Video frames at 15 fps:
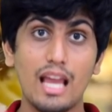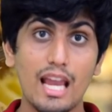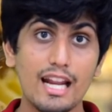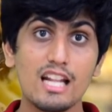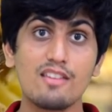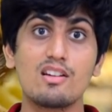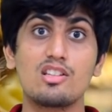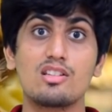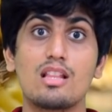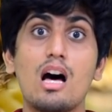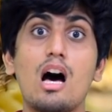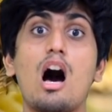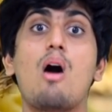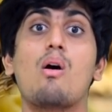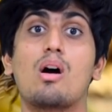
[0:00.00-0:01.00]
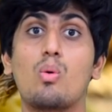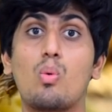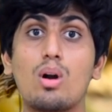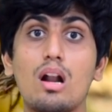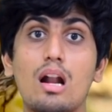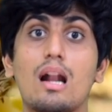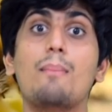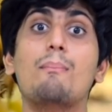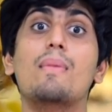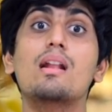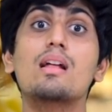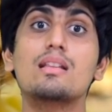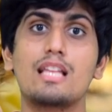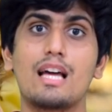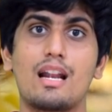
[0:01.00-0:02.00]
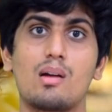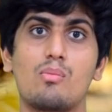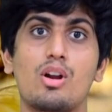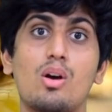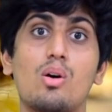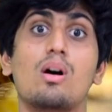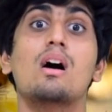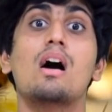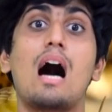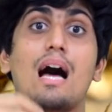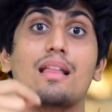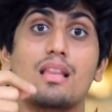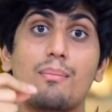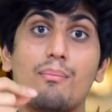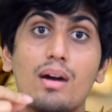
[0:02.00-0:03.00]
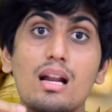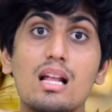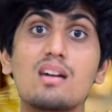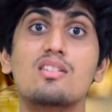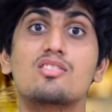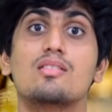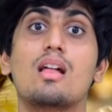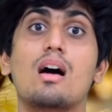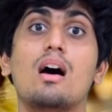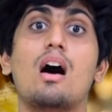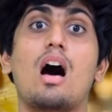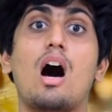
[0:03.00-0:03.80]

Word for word: தேனை வச்சு தான் அவங்க உடலால் மெழுகு தயாரிக்க முடியும் அந்த மெழுகு வச்சு தான்